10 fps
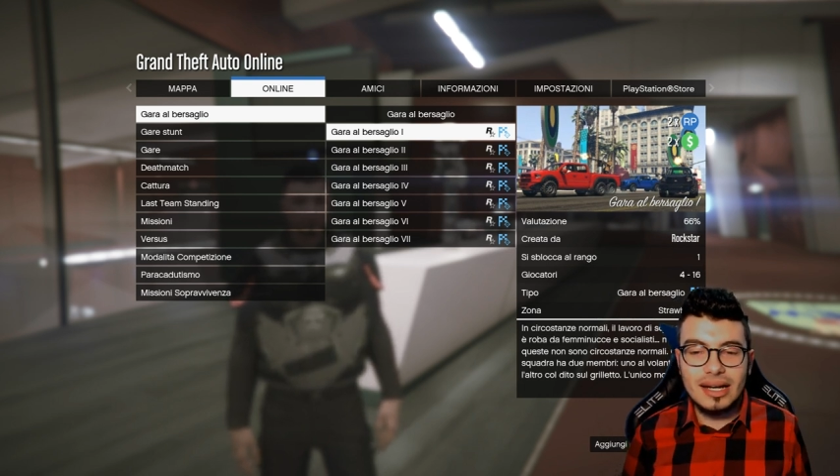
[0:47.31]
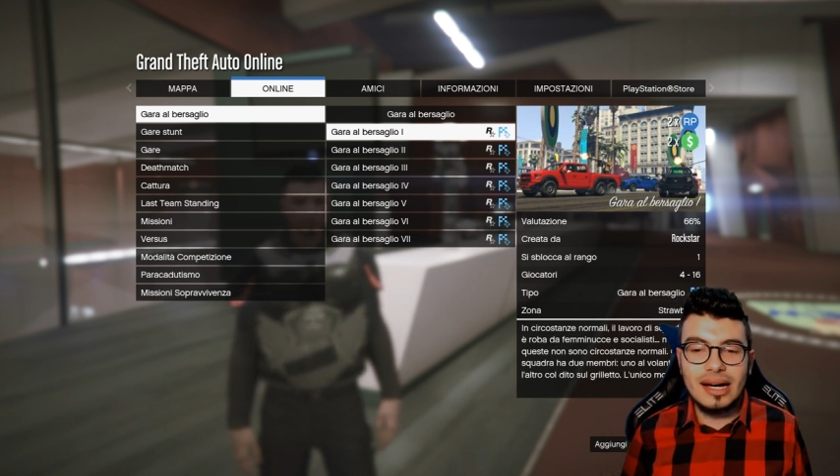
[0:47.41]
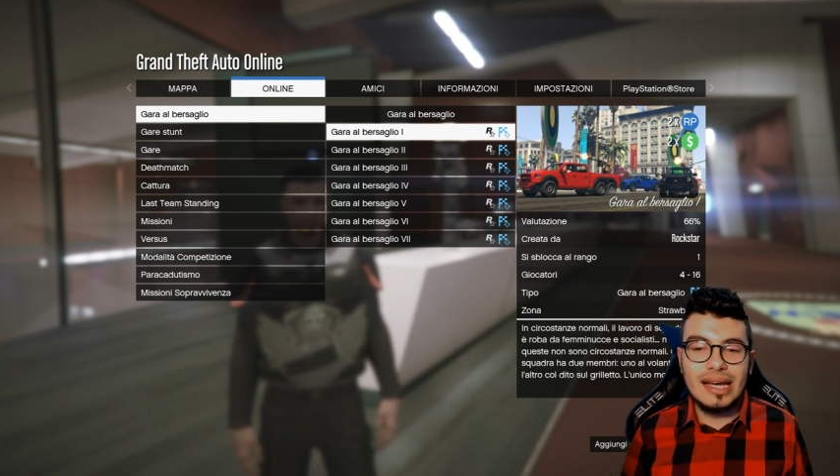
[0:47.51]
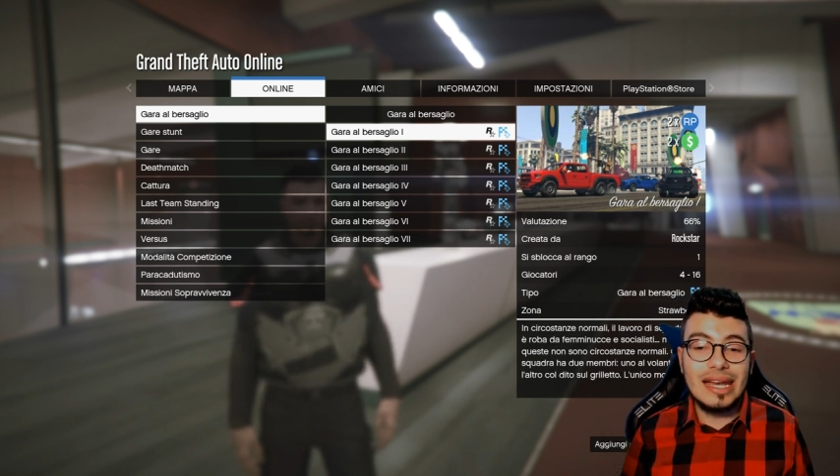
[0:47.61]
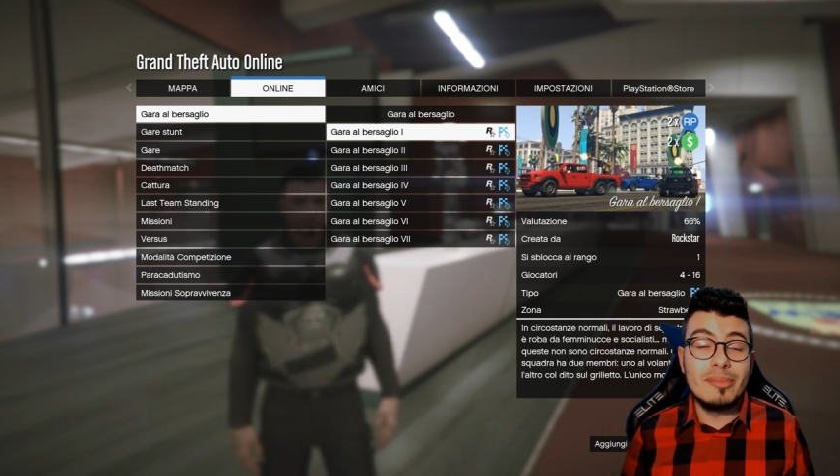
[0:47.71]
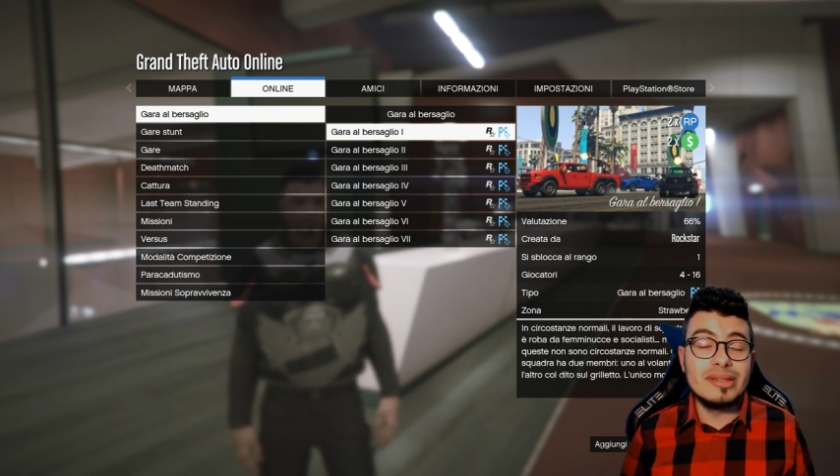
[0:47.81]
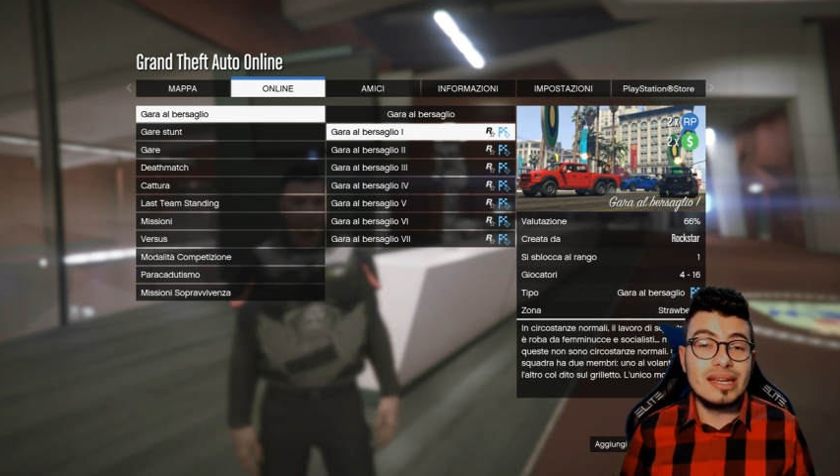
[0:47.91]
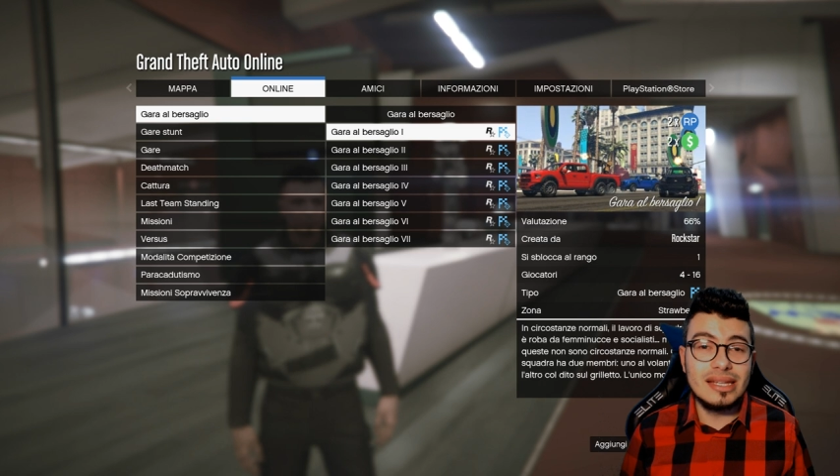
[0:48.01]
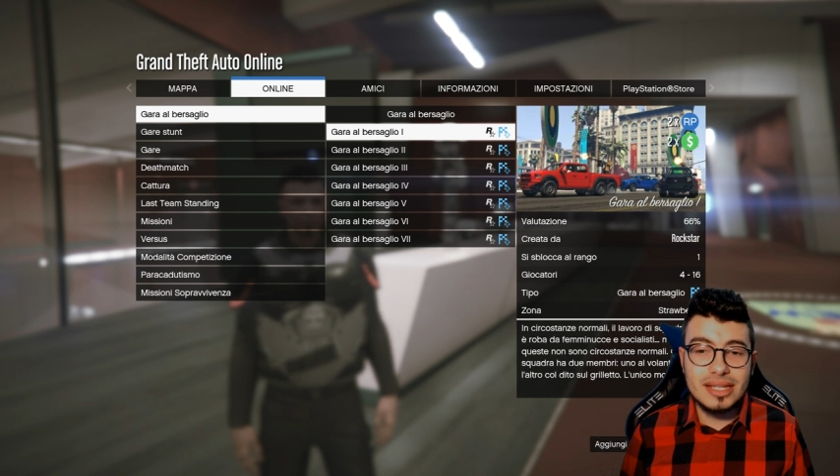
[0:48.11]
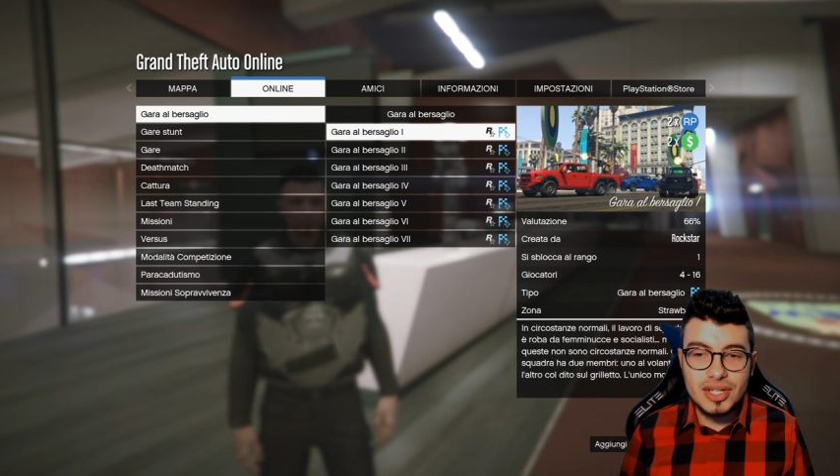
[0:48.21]
alla
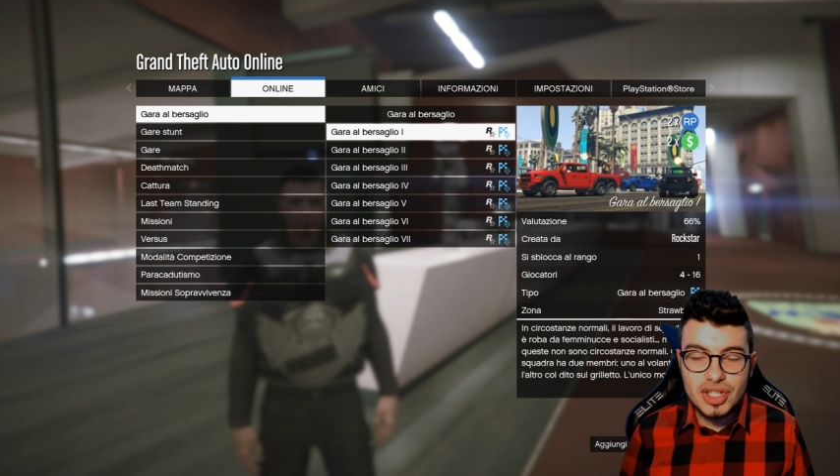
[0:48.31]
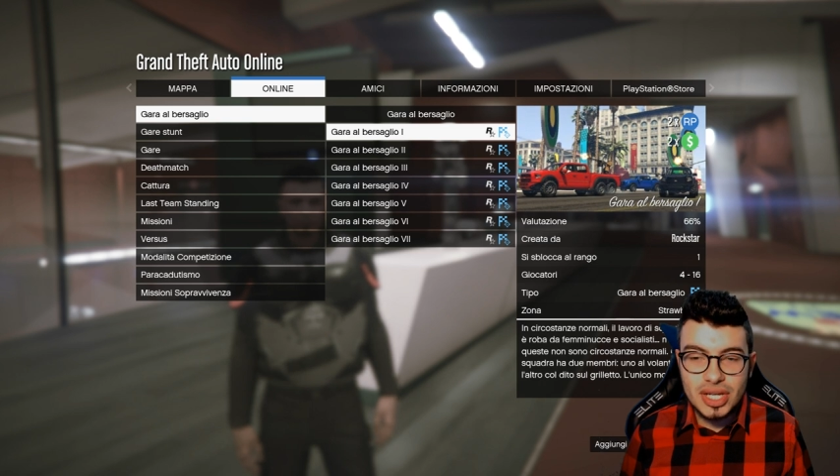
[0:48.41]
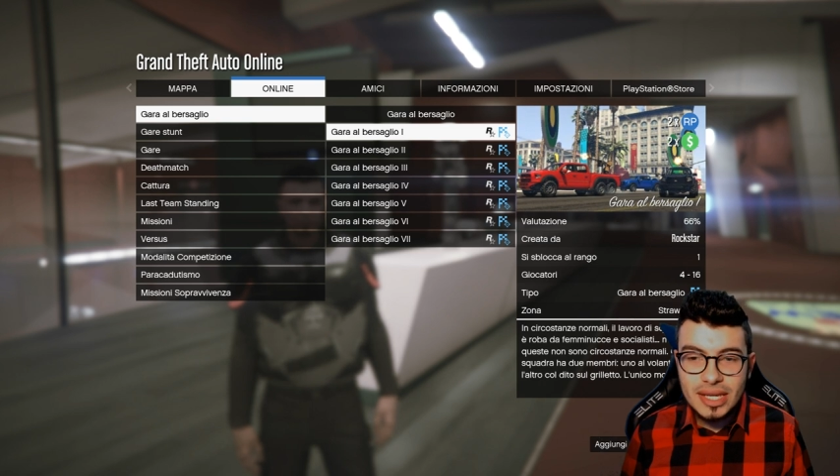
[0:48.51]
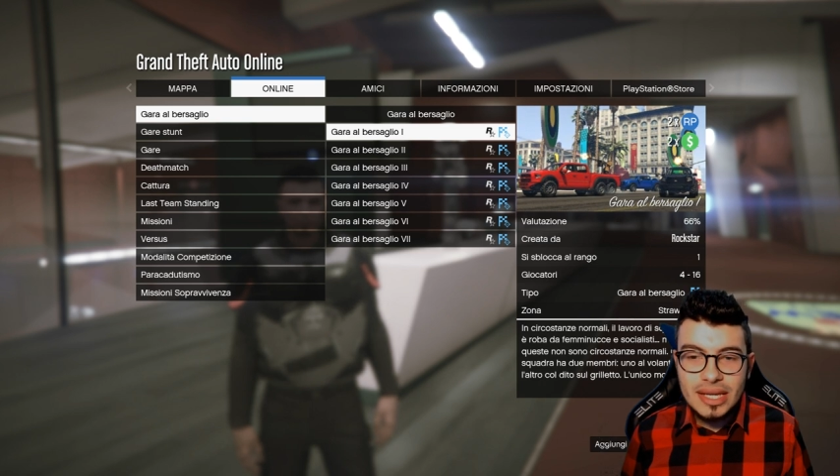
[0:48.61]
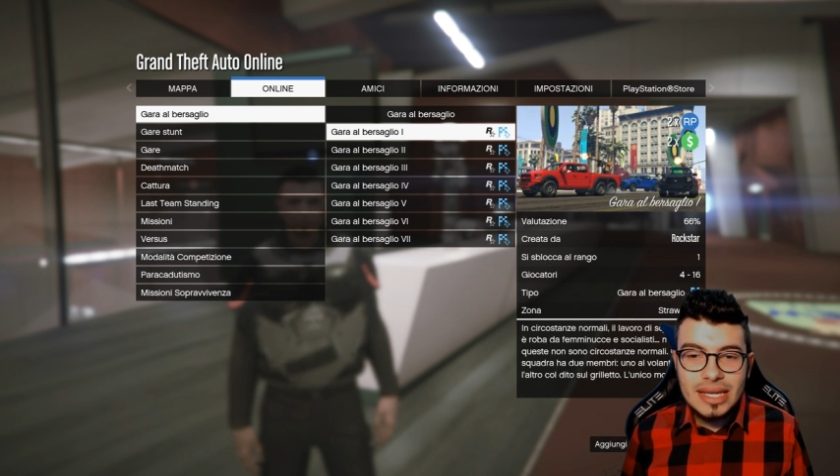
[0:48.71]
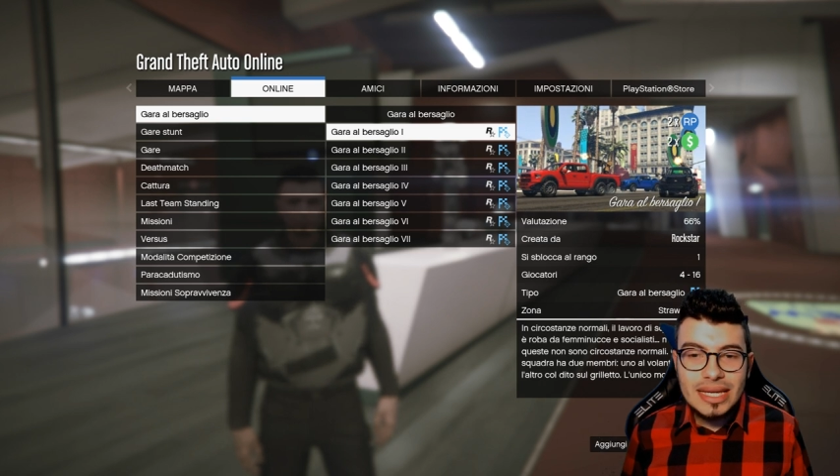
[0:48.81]
mitagliatrice,